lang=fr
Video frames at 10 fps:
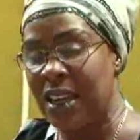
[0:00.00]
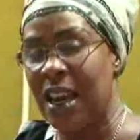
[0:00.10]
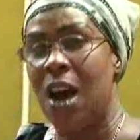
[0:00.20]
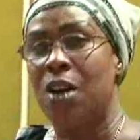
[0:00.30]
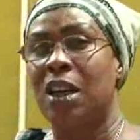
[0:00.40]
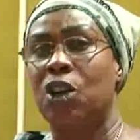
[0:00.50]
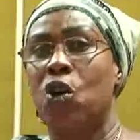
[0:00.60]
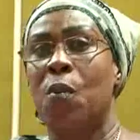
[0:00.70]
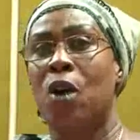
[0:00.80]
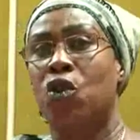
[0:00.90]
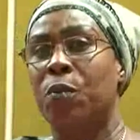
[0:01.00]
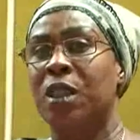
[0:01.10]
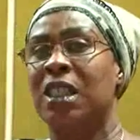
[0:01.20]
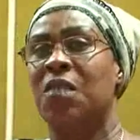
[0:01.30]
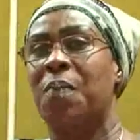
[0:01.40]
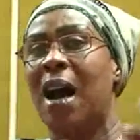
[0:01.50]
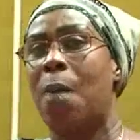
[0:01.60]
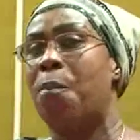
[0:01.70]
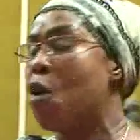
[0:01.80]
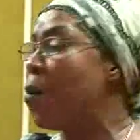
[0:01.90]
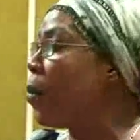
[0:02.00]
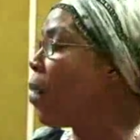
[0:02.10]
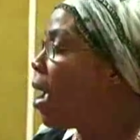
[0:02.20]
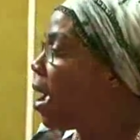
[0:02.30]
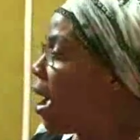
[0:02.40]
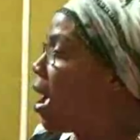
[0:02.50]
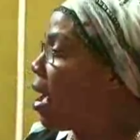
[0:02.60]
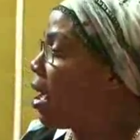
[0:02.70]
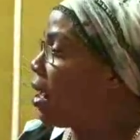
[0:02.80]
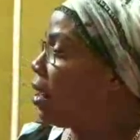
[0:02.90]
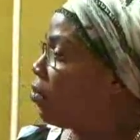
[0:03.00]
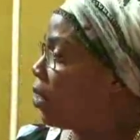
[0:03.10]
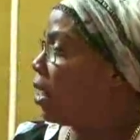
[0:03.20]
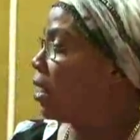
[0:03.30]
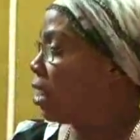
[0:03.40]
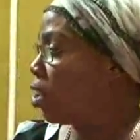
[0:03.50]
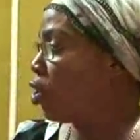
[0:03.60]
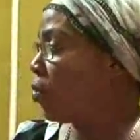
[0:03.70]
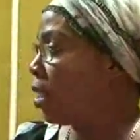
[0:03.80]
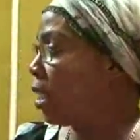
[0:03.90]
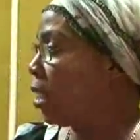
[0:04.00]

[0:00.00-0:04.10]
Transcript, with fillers: qu'il y ait un détournement d'objectifs par rapport même à, à, voilà, ce que je veux